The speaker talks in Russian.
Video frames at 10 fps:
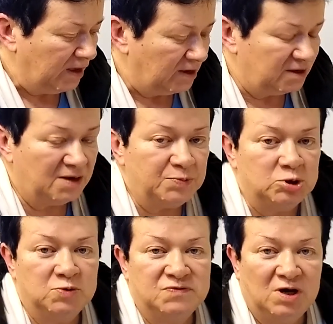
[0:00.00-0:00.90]
я пишу
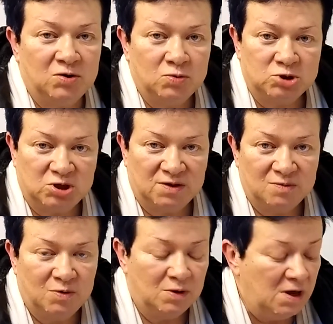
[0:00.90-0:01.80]
вторую
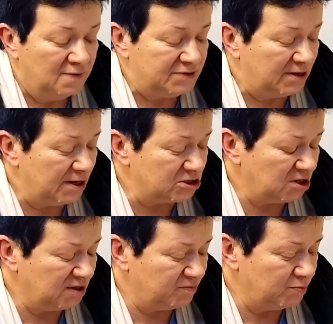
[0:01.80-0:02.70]
жалобу. Вторая
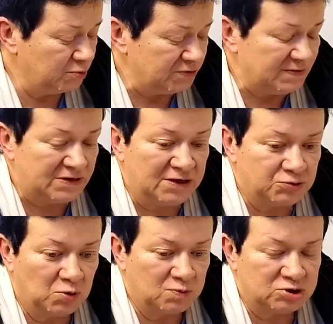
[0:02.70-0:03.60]
жалоба будет говорить о
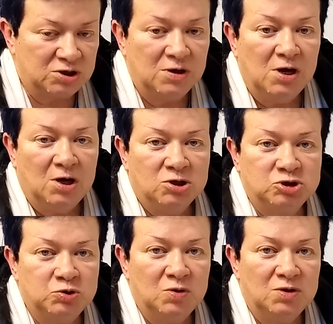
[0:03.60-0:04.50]
том же,
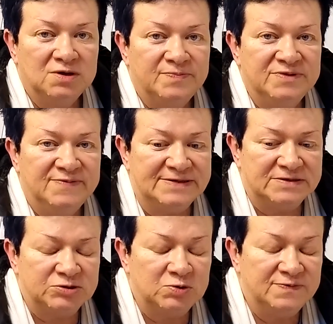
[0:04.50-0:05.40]
что
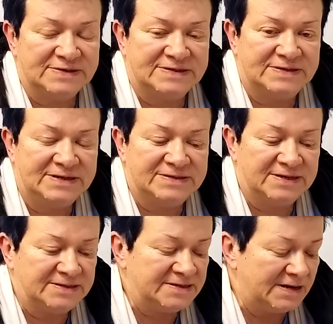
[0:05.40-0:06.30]
123
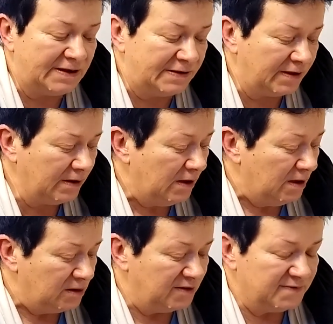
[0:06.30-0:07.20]
отделение
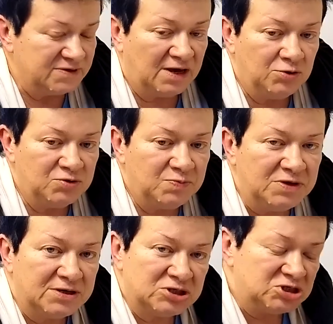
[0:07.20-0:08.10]
не выдает мне
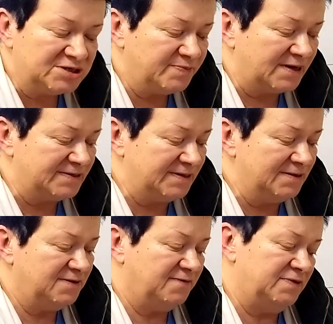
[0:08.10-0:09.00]

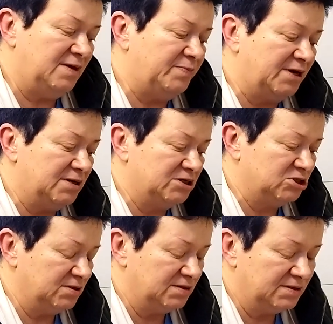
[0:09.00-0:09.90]
6% на прож...
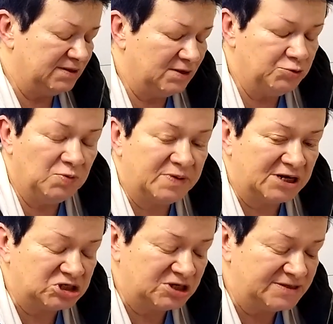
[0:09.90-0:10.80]
до
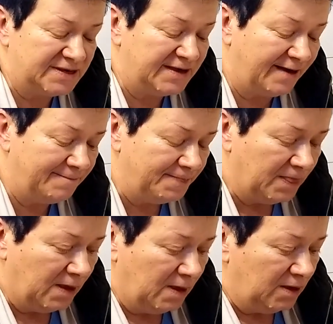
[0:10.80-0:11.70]
прожития
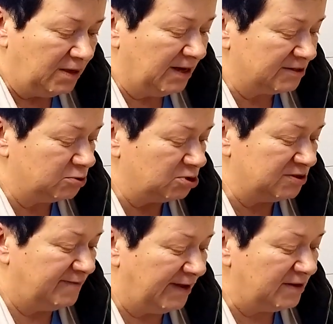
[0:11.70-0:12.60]
и
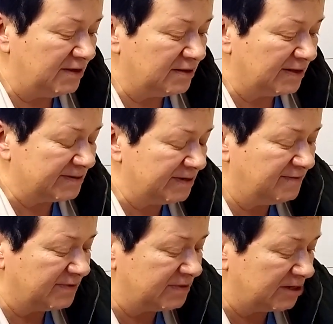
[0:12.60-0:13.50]
осуществляет геноцид в
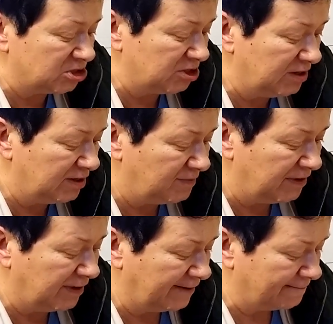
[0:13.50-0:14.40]
отношении меня.